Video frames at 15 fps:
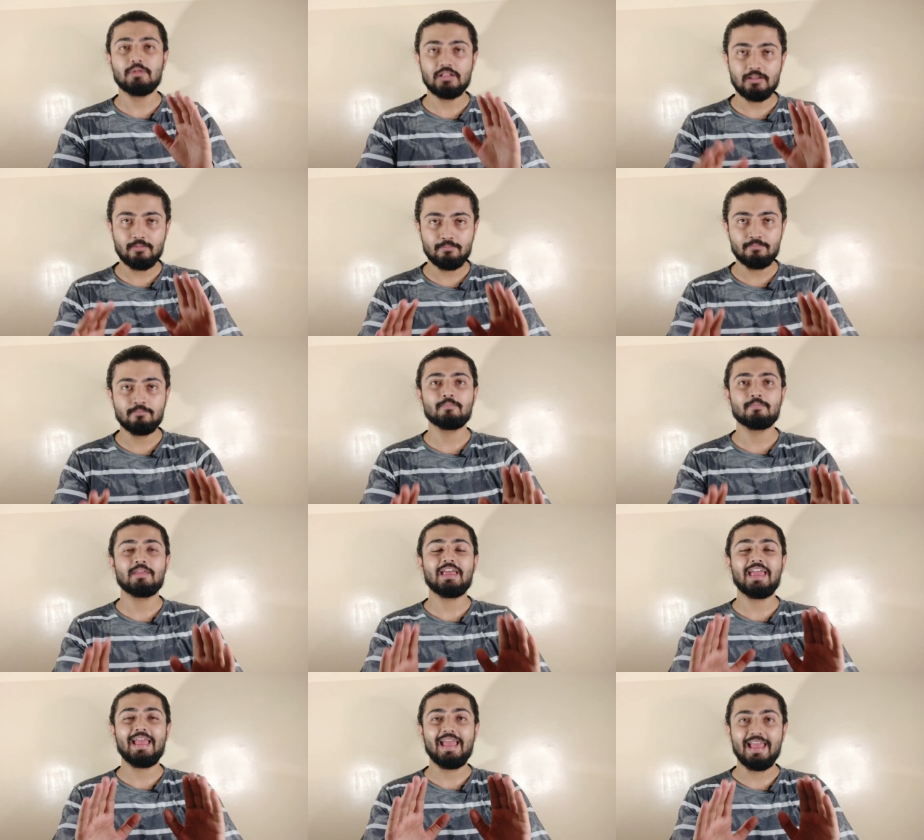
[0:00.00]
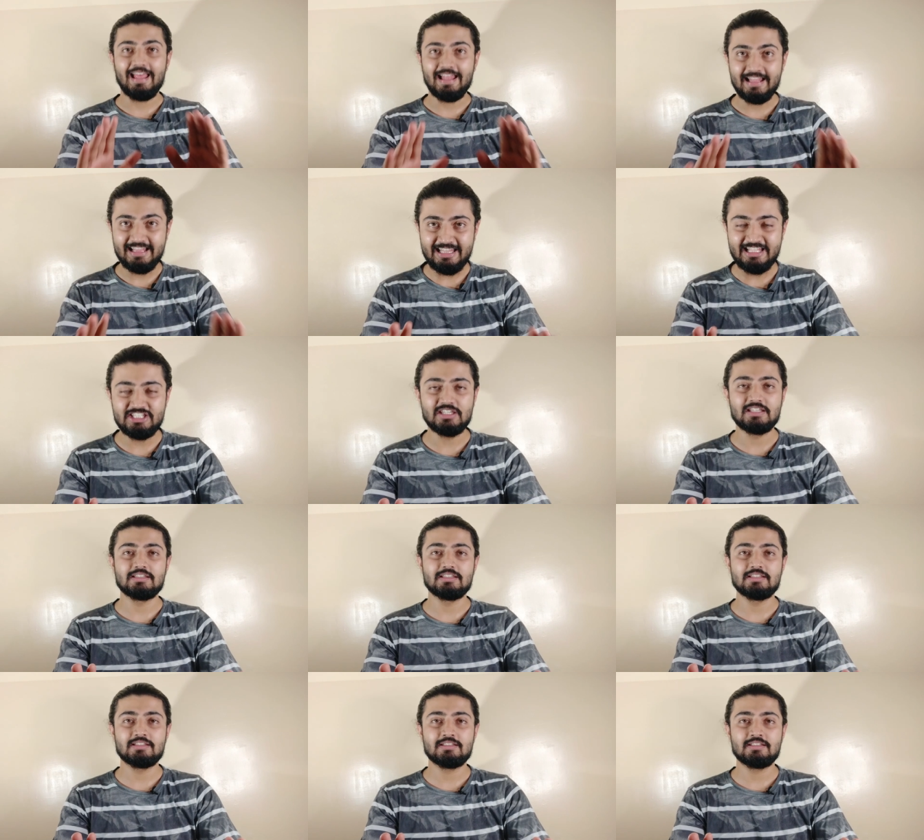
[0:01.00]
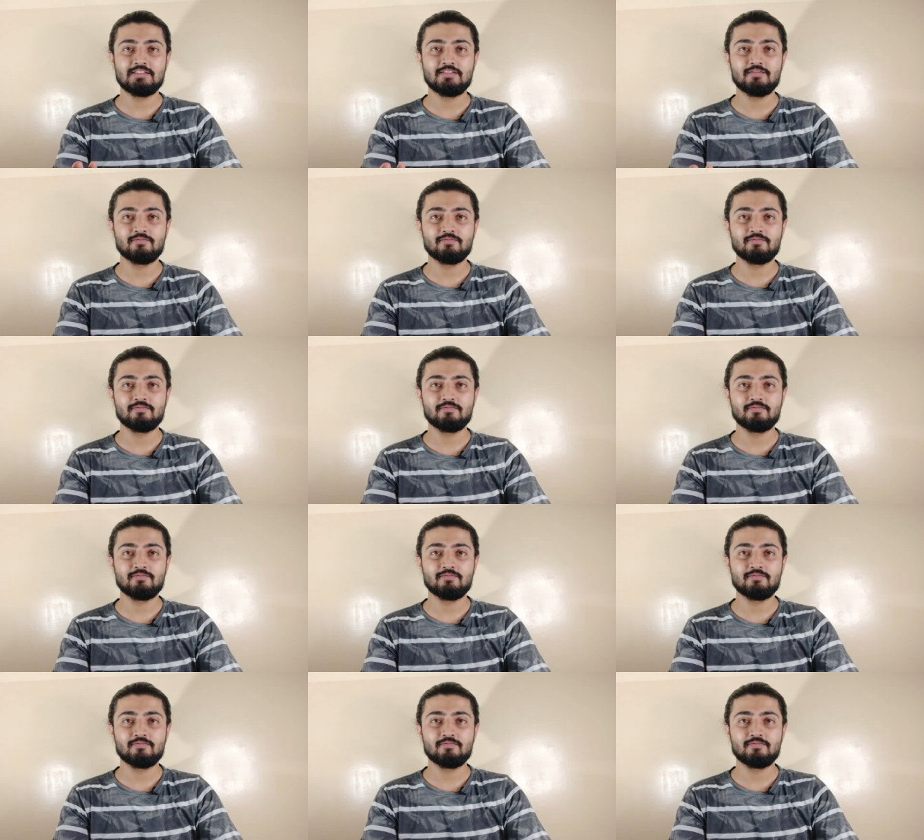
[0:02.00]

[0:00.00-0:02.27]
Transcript: मतलब हेल्दी चेंजेस